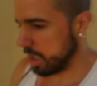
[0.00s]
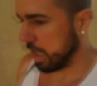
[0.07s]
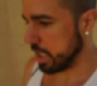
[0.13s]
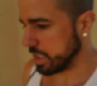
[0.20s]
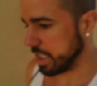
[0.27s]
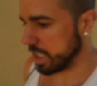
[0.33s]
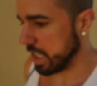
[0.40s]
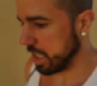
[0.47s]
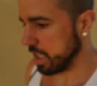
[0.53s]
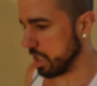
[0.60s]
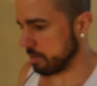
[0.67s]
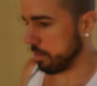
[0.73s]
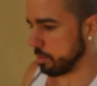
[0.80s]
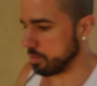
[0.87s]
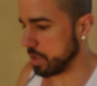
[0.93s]
Así que
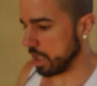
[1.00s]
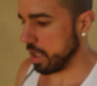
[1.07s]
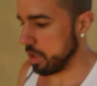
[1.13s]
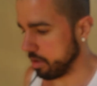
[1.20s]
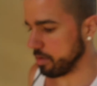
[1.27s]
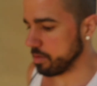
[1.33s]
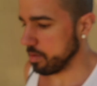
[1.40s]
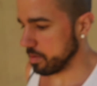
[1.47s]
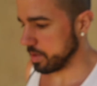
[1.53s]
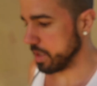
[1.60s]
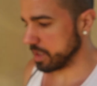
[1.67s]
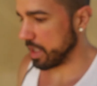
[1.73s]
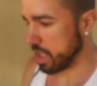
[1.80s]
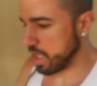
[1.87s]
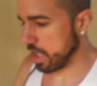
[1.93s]
nada, vamos a ello,
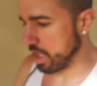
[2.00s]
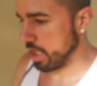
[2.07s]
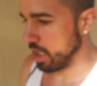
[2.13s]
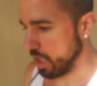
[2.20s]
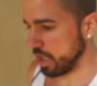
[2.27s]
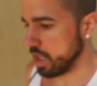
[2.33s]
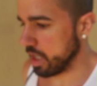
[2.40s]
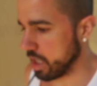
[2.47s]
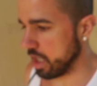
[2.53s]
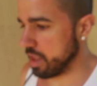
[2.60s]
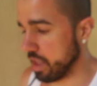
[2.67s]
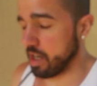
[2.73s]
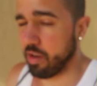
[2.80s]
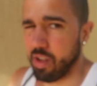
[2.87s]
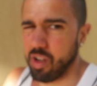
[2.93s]
os enseñaré
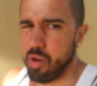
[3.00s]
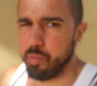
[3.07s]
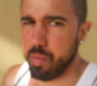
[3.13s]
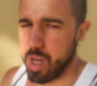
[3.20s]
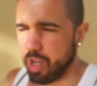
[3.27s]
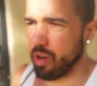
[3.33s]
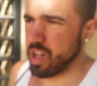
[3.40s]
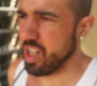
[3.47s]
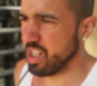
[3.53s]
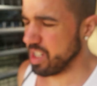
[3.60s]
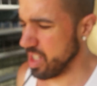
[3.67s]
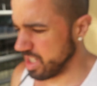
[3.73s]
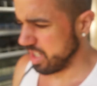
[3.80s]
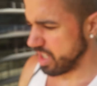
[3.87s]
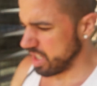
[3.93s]
quizá lo que compré ahora
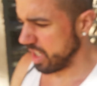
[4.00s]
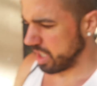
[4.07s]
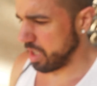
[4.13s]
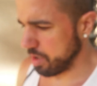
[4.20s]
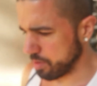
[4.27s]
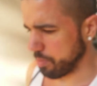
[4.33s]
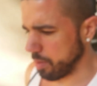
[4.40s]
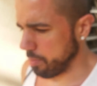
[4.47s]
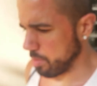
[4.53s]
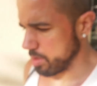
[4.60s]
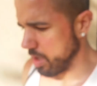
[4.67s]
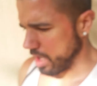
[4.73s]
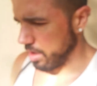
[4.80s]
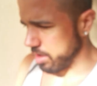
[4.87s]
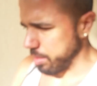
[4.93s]
y os voy
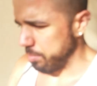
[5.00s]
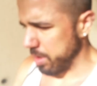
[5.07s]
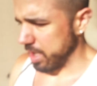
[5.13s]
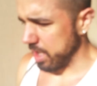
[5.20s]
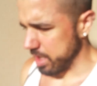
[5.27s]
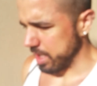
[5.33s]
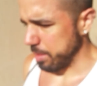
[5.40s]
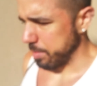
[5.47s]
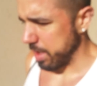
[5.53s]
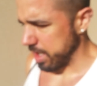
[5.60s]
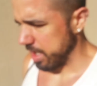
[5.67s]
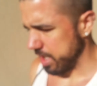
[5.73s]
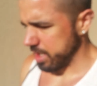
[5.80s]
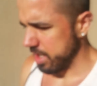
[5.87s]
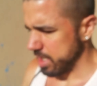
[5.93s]
mostrando también el tema